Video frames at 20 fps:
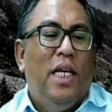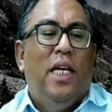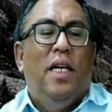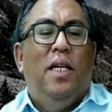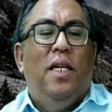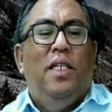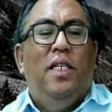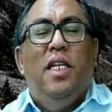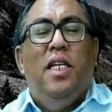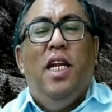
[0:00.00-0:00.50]

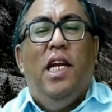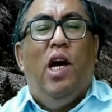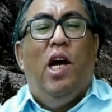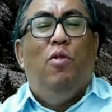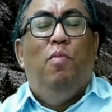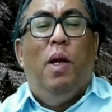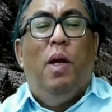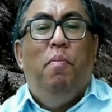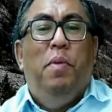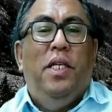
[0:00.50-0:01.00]
Di sini
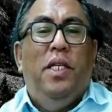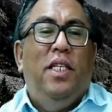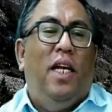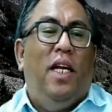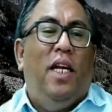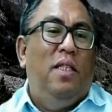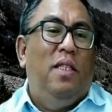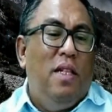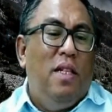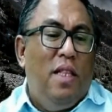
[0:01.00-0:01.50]
Daud
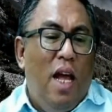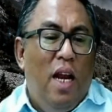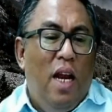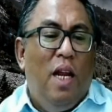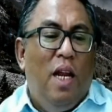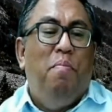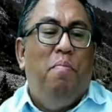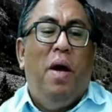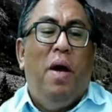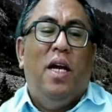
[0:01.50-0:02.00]
berbicara tentang
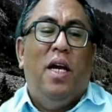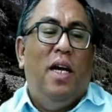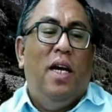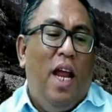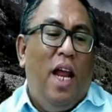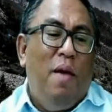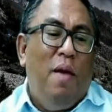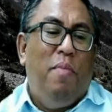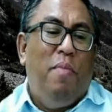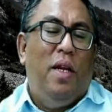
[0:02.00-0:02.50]
lembah
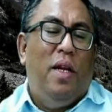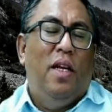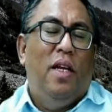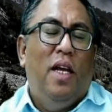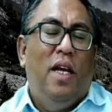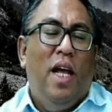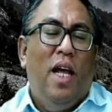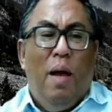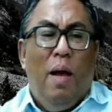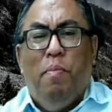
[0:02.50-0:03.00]
kekelaman.
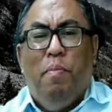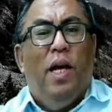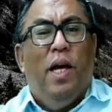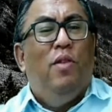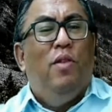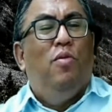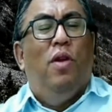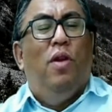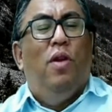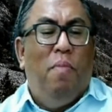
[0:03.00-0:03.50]
Apa
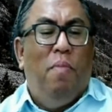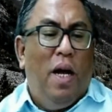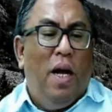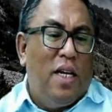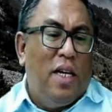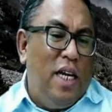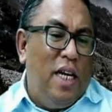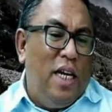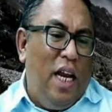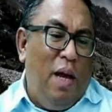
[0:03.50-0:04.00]
itu lembah
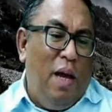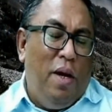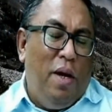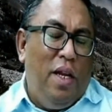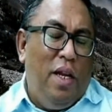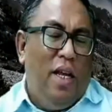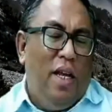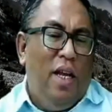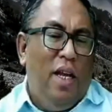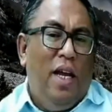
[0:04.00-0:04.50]

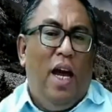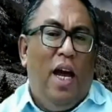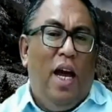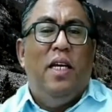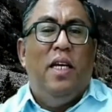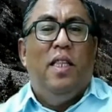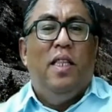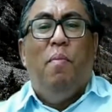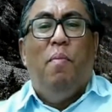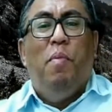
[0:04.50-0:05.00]
kekelaman?
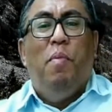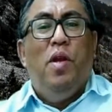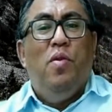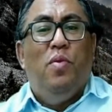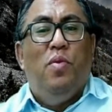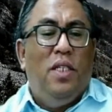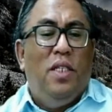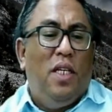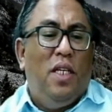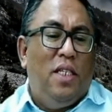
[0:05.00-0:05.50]
Alkitab
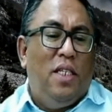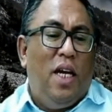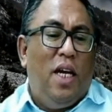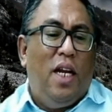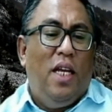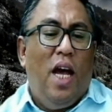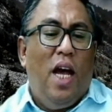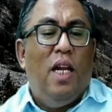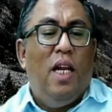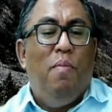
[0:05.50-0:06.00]
Indonesia
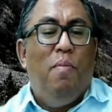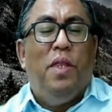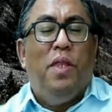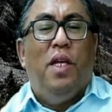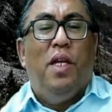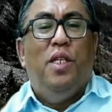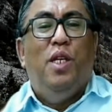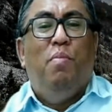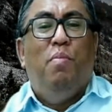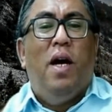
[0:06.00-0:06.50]
sehari-hari
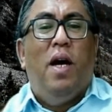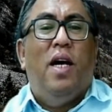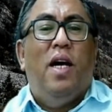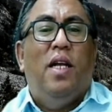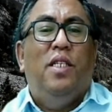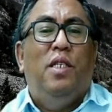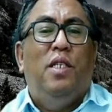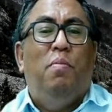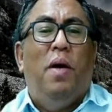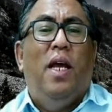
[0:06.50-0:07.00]

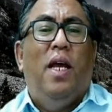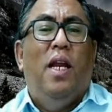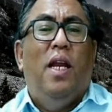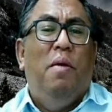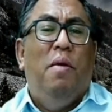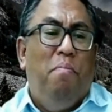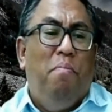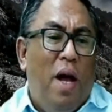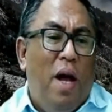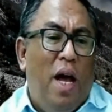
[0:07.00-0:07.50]
menerjemahkan sebagai
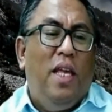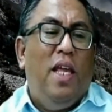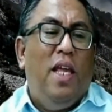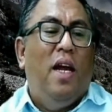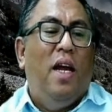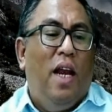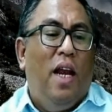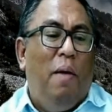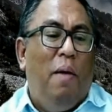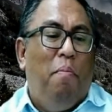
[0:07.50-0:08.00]
lembah yang
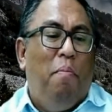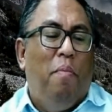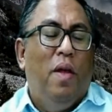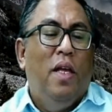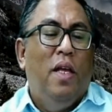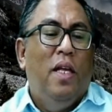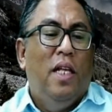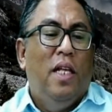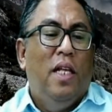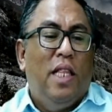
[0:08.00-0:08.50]
gelap.
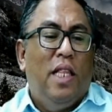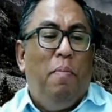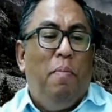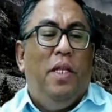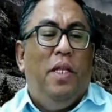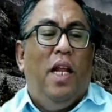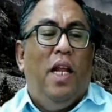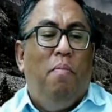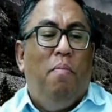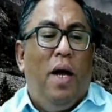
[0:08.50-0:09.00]
Tapi
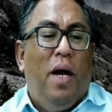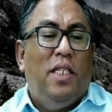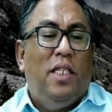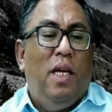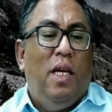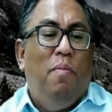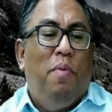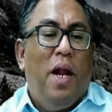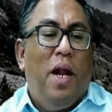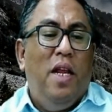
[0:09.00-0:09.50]
dalam bahasa
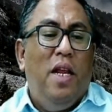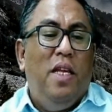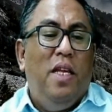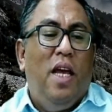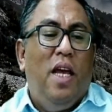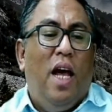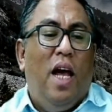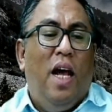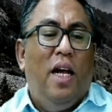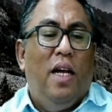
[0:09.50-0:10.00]

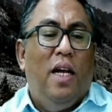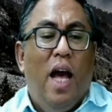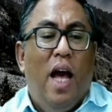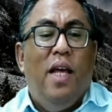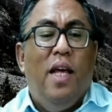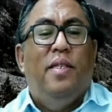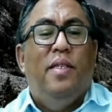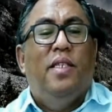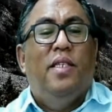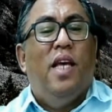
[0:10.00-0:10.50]
Ibraninya,
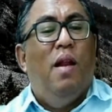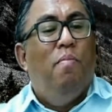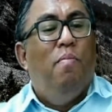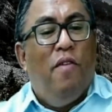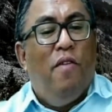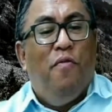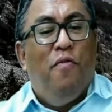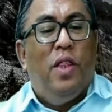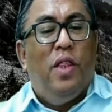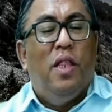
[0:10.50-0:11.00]
Gait
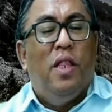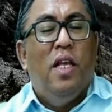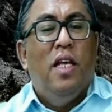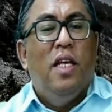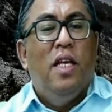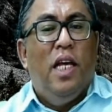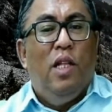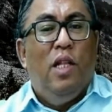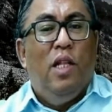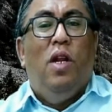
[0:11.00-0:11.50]
Salmafet,
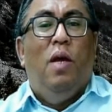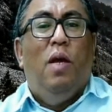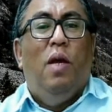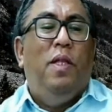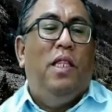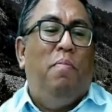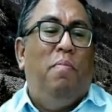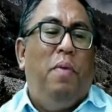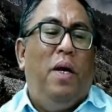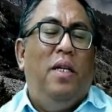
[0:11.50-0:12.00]
itu
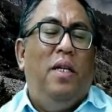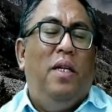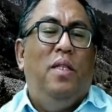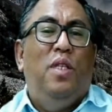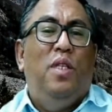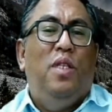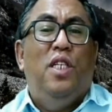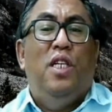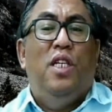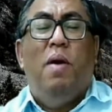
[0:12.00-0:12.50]
lebih tepat
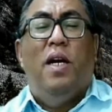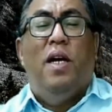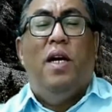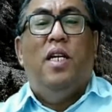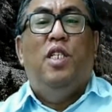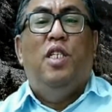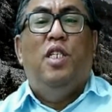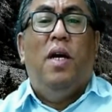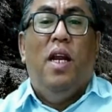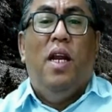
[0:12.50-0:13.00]
diterjemahkan
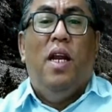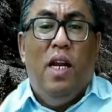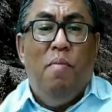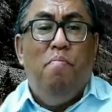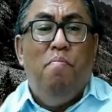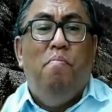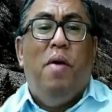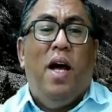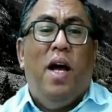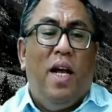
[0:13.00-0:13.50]
sebagai
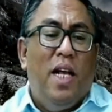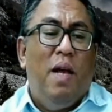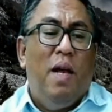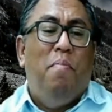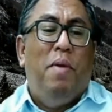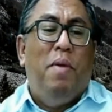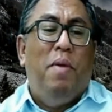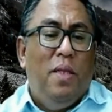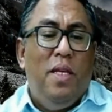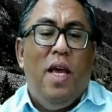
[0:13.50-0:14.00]
lembah
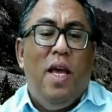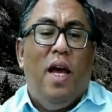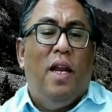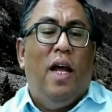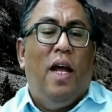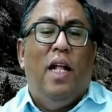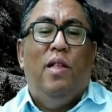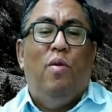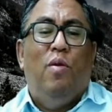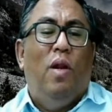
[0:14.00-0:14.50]
kematian
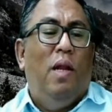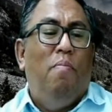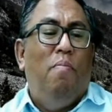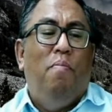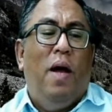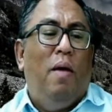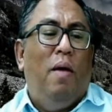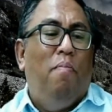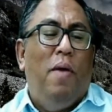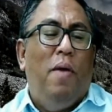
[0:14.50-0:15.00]
atau
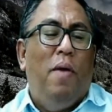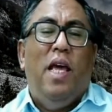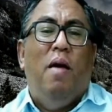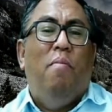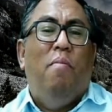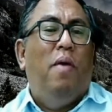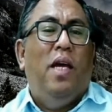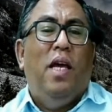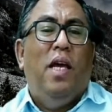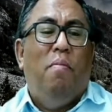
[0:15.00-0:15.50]
lembah
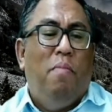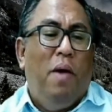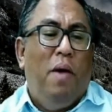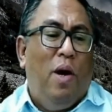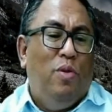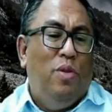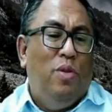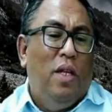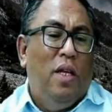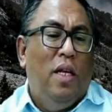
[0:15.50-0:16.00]
bayang-bayang
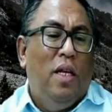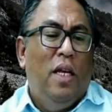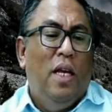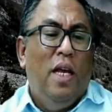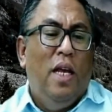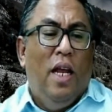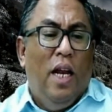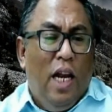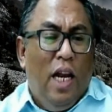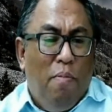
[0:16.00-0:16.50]
maut.
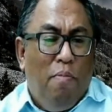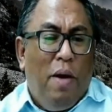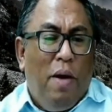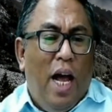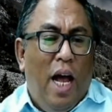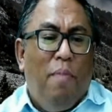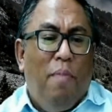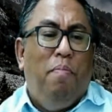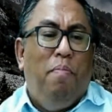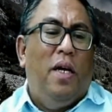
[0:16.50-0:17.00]

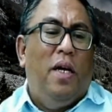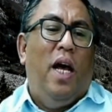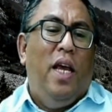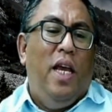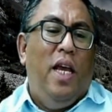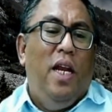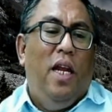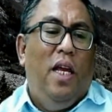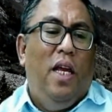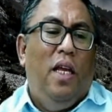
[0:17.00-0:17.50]
Lembah apakah
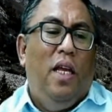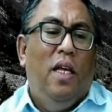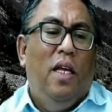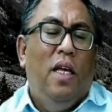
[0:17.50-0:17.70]
ini?